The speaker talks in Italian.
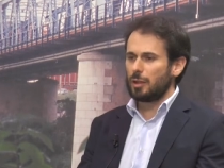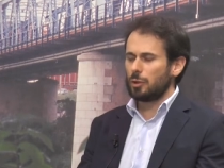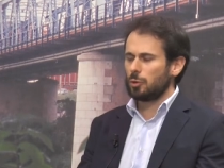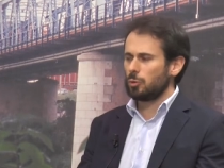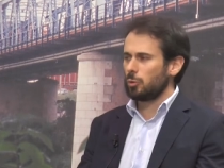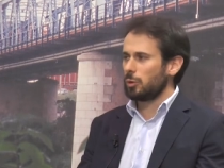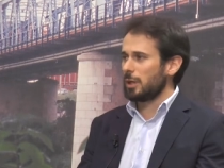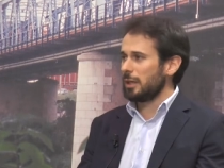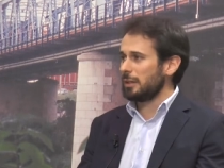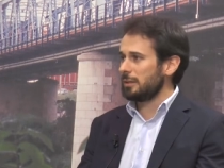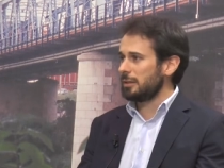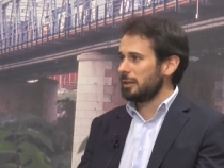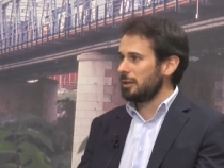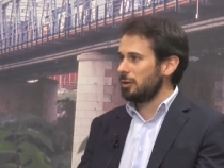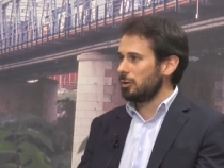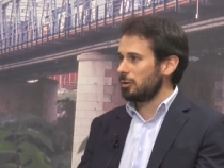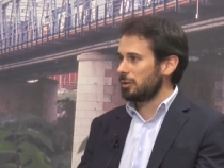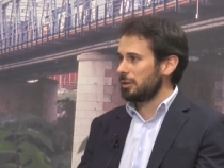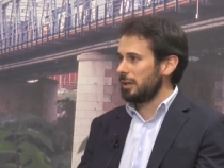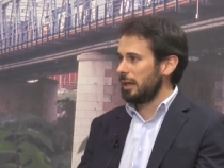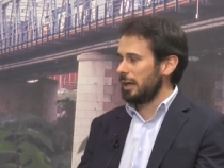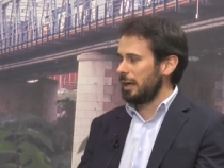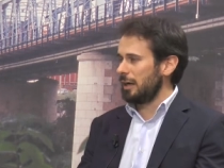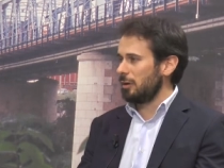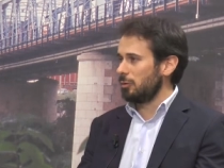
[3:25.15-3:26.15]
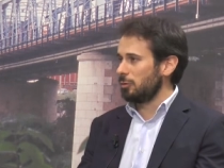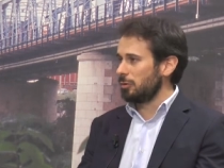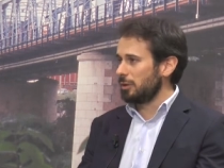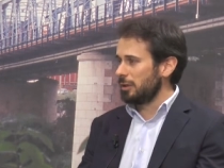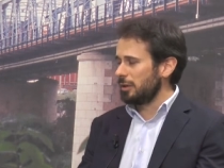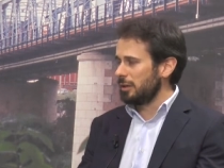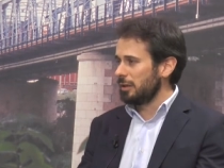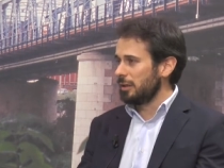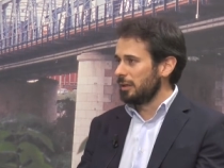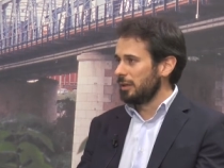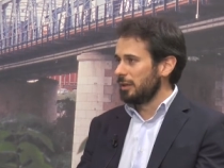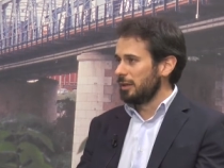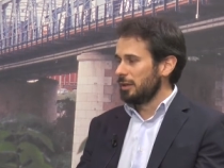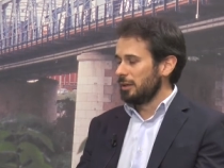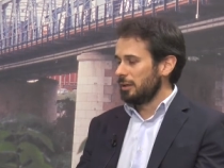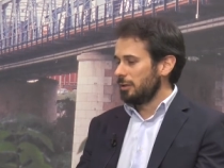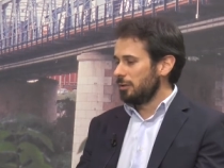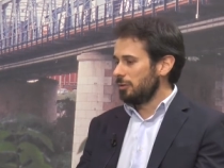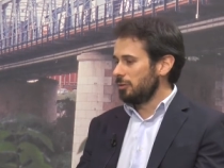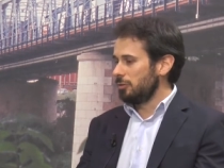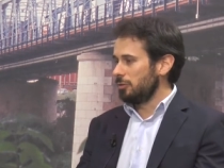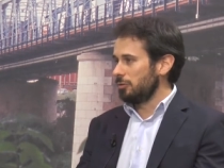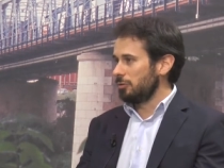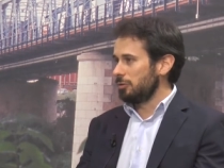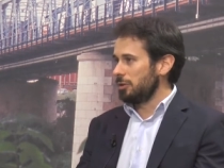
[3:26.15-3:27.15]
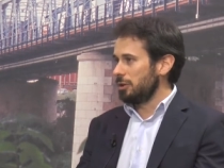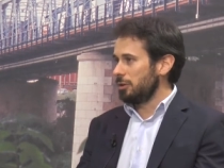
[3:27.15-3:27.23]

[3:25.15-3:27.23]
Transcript: Durante il lockdown, non